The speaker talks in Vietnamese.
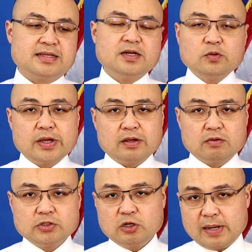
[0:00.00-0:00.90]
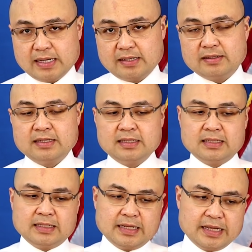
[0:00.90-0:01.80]
chính quyền của Joe Biden
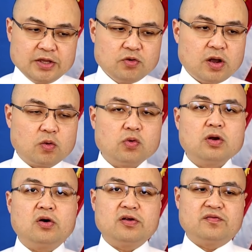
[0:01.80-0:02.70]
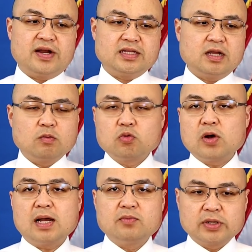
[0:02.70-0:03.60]
yêu cầu quốc hội phải thông
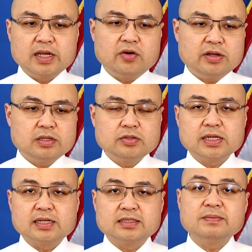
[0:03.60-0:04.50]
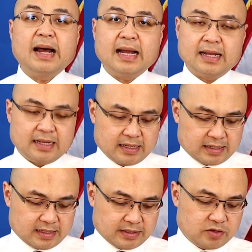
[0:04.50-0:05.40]
qua một cái gói cứu trợ thứ ba
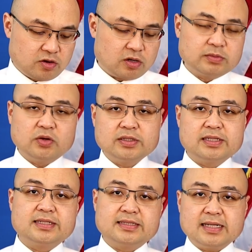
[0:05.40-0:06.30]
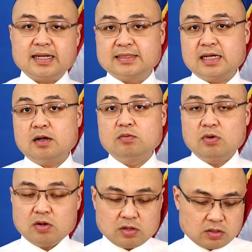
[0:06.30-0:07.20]
à, chứ còn không thôi thì chắc là sẽ
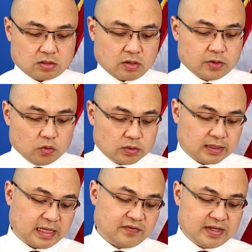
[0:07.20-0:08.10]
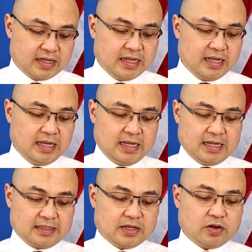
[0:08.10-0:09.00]
không có có đủ là tại vì
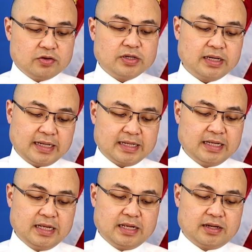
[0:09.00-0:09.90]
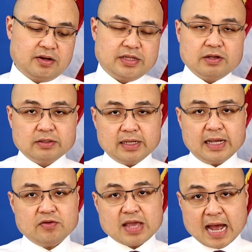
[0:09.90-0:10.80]
à, cái gói cứu trợ này nó chỉ có thể
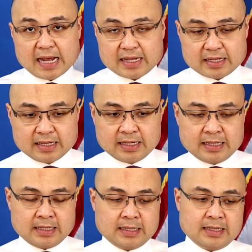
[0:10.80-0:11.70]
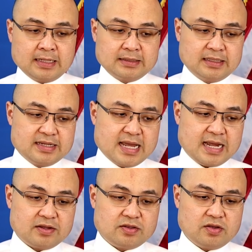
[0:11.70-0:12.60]
kéo dài à, thời
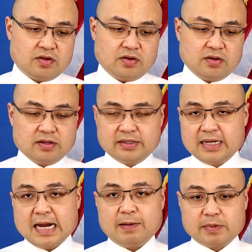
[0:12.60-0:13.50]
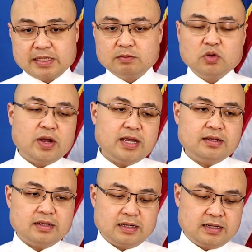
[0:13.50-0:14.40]
gian cho người đi làm người đóng thuế
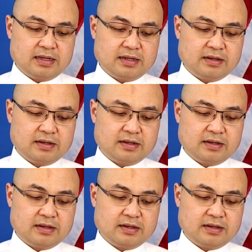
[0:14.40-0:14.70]
à,